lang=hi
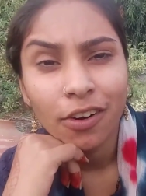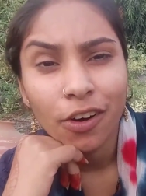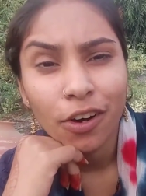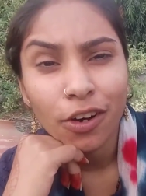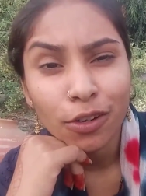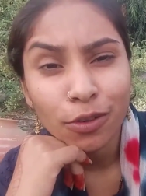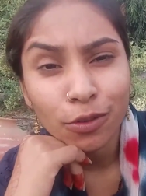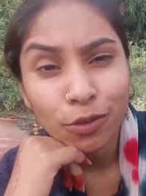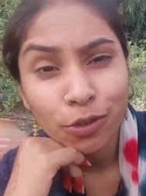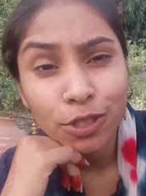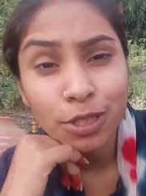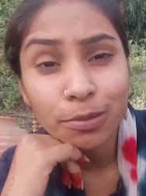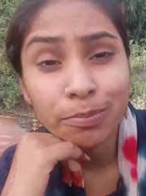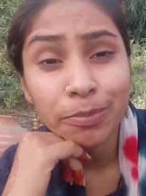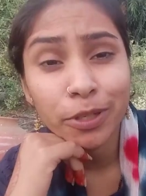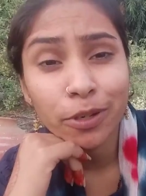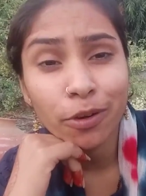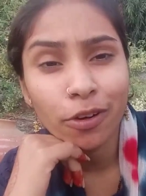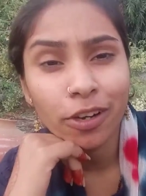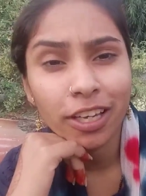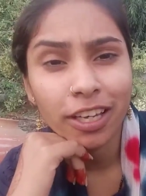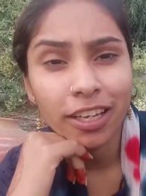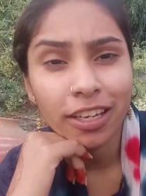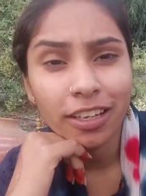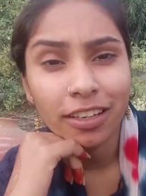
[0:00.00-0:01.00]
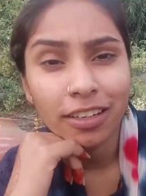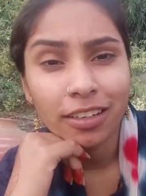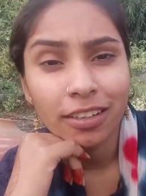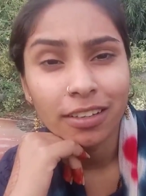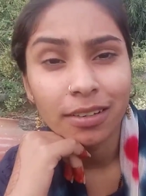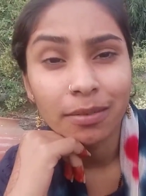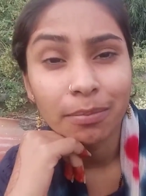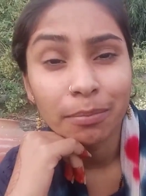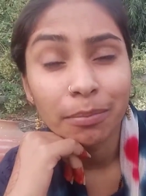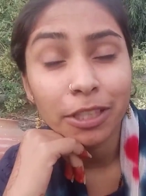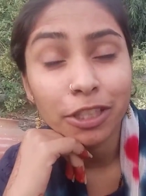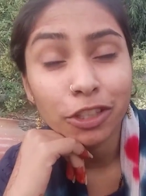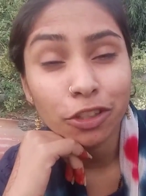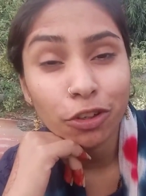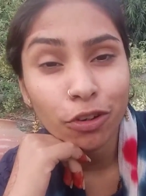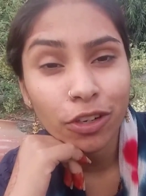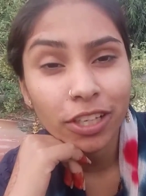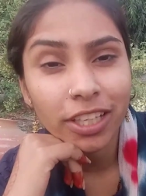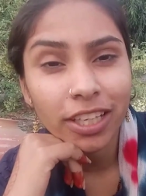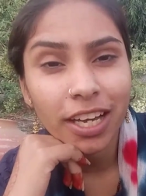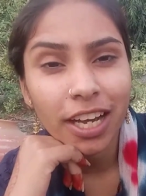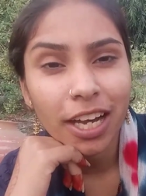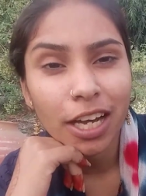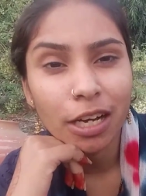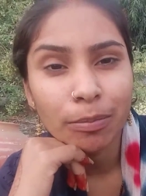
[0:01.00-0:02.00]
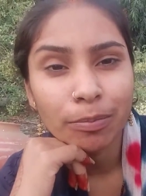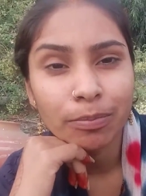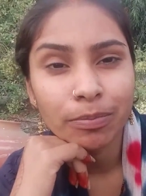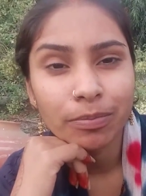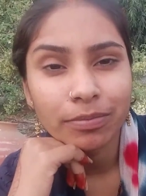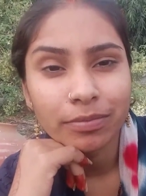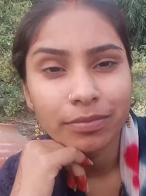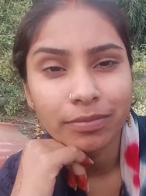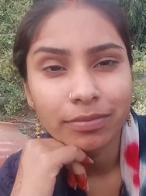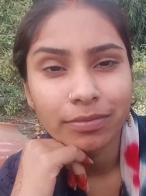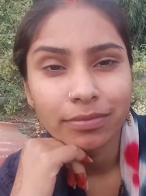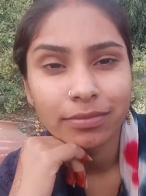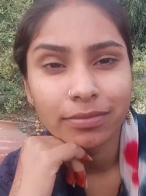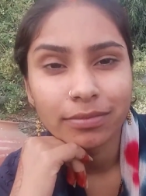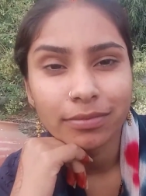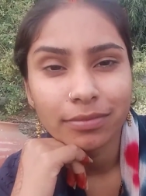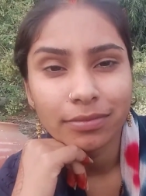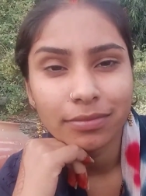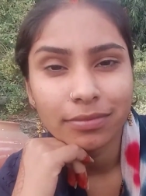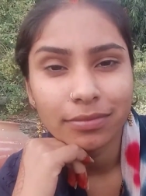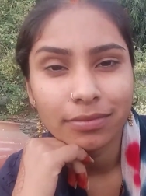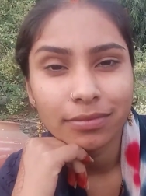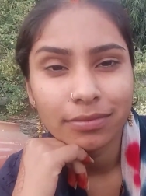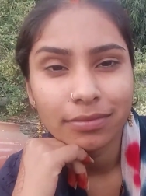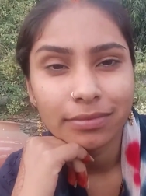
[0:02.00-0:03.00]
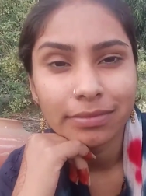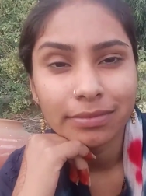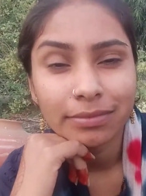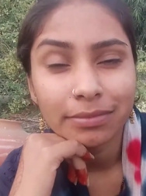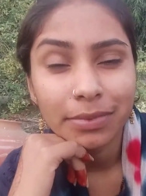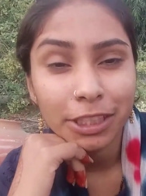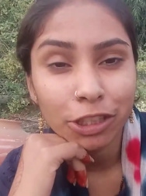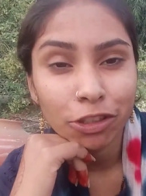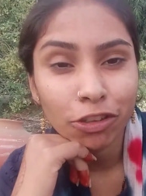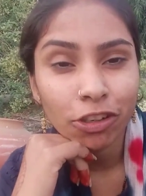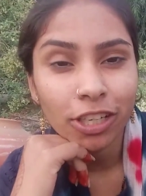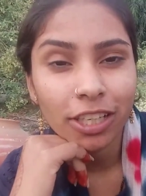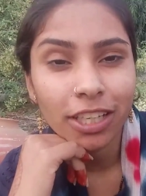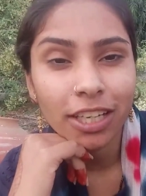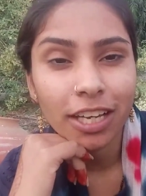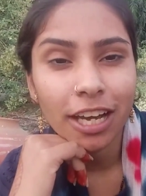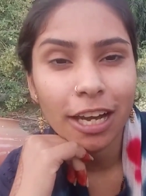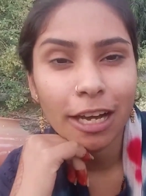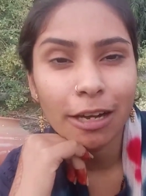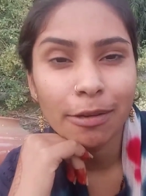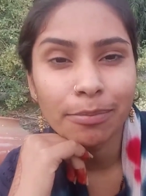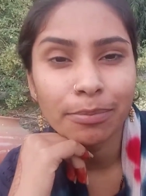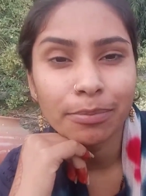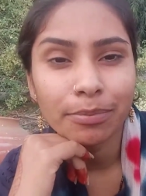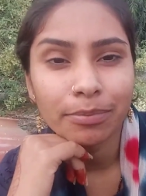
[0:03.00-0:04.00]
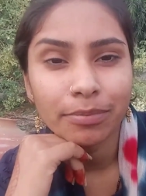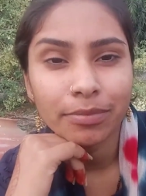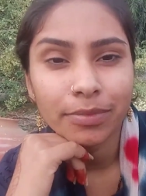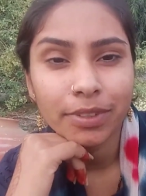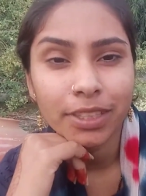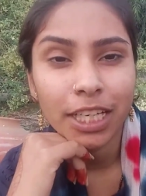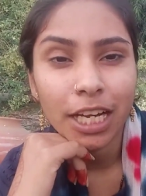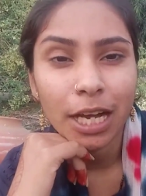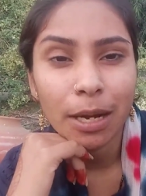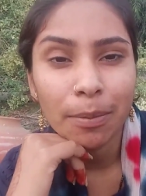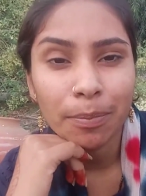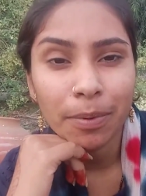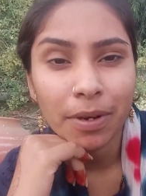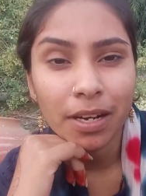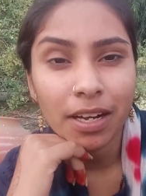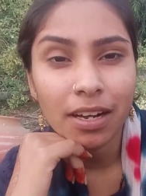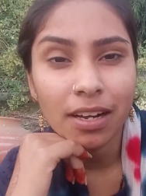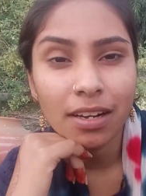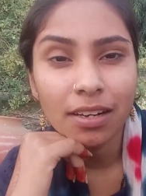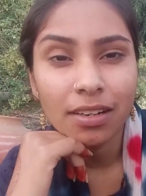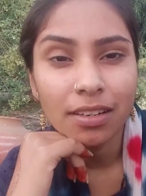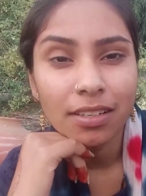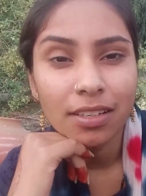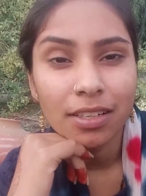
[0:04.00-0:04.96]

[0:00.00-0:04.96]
और खुश भी होंगे मत रोइए आप मत रोइए आप यह आपका